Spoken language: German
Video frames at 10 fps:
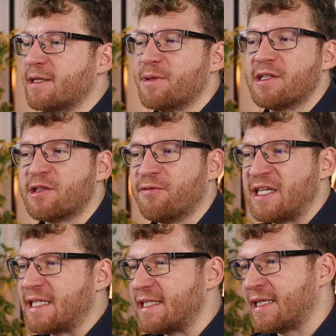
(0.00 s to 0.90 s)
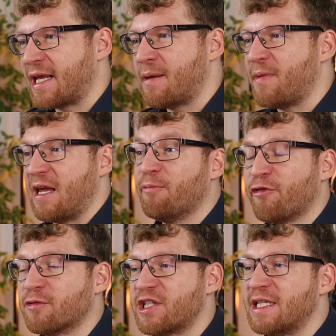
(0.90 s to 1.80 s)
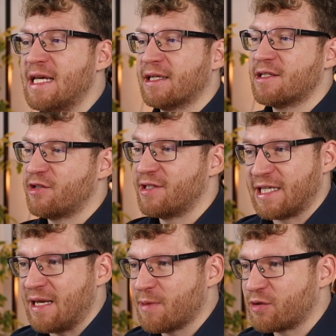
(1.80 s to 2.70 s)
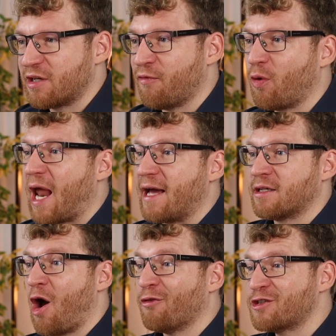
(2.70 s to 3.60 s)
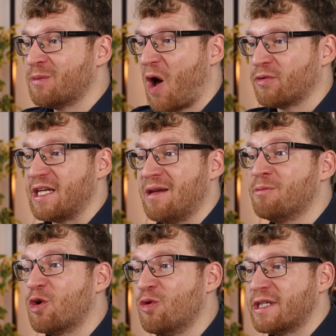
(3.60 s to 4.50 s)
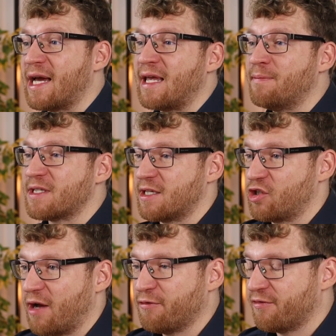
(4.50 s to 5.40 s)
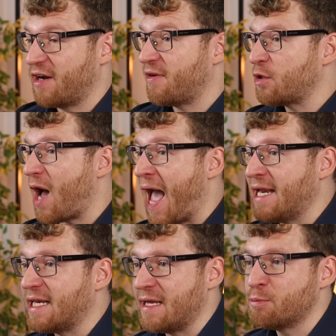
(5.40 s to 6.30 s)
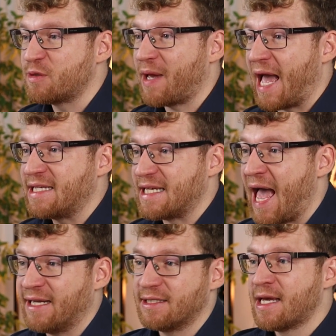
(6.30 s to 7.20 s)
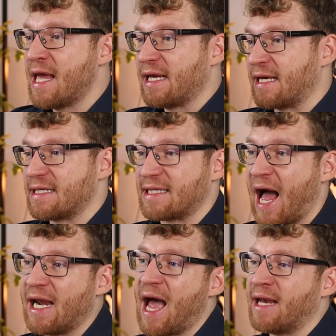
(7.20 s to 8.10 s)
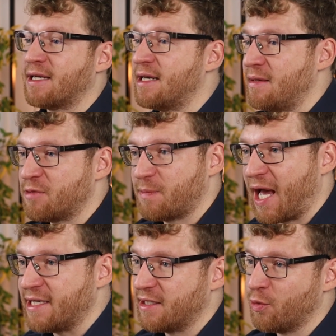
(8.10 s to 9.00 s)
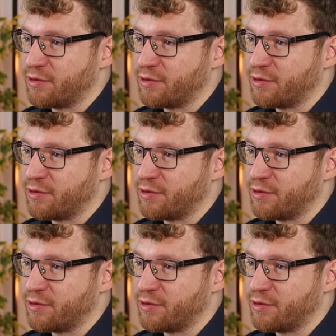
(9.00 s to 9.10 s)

deshalb ist es so wichtig, in deinem Leben funktionierende Systeme und Gewohnheiten aufzubauen, die eben gute Ergebnisse schaffen. Weil wenn nur ein Lebensbereich leidet, kann das alle anderen Lebensbereiche